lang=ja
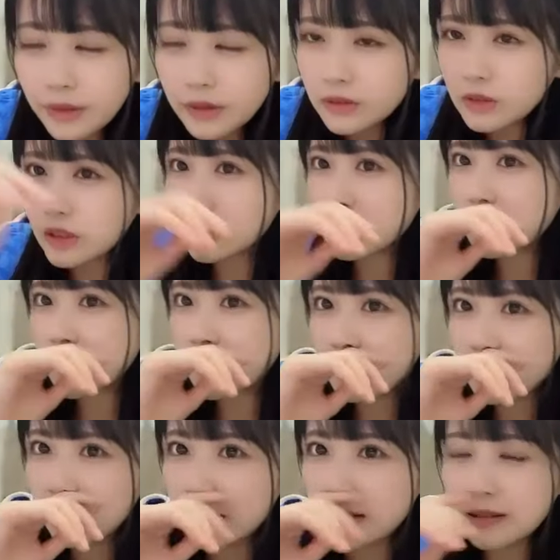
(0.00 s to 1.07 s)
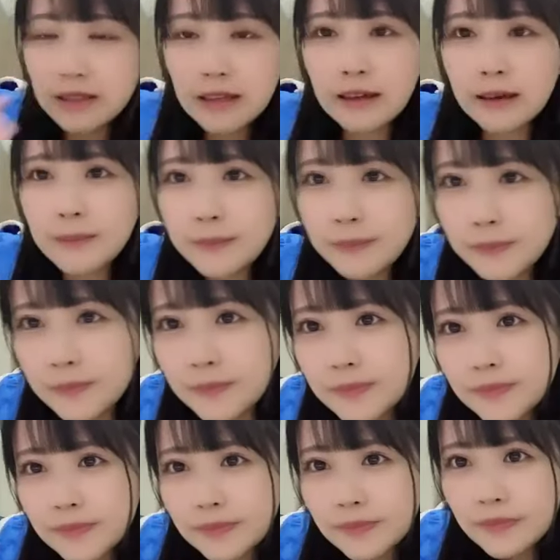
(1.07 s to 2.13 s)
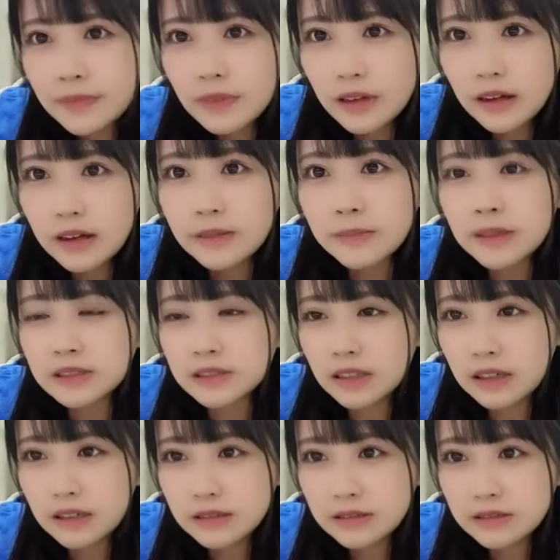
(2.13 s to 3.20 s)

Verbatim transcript: それだけやって帰りましたも